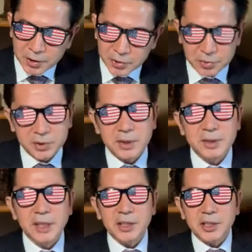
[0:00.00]
言っ
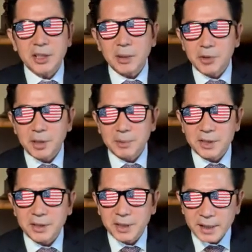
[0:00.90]
ていいかもしれま
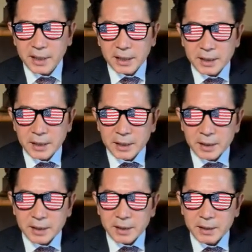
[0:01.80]
せんね。
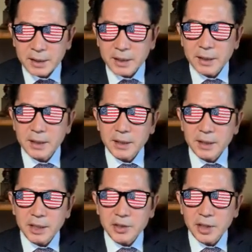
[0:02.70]
で、
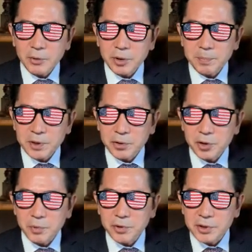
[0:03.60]
えー、現在オリンピック
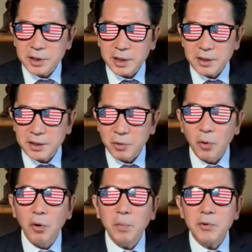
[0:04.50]
種目になっている
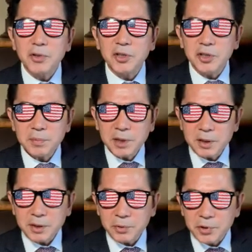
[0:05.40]
ほぼ
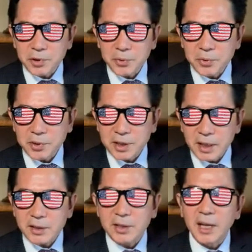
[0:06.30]
全ての競技
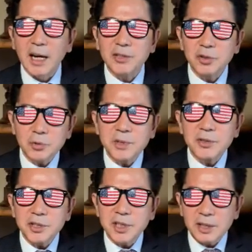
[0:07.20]
が男女
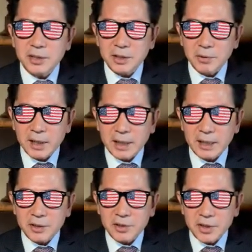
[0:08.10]
別になっているわけ
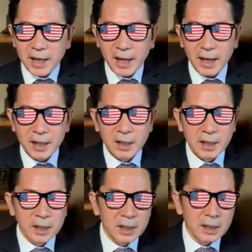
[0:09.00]
なんですね。
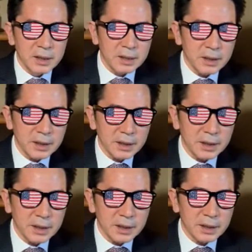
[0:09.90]

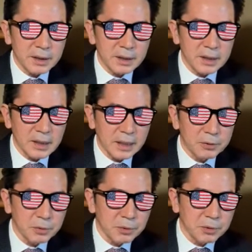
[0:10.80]
で、あ
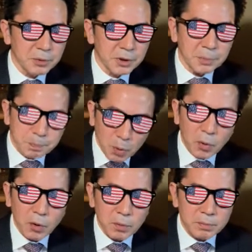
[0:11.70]
のー、一
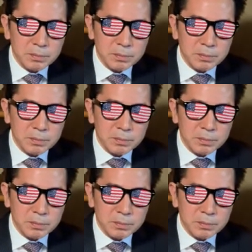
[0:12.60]
方、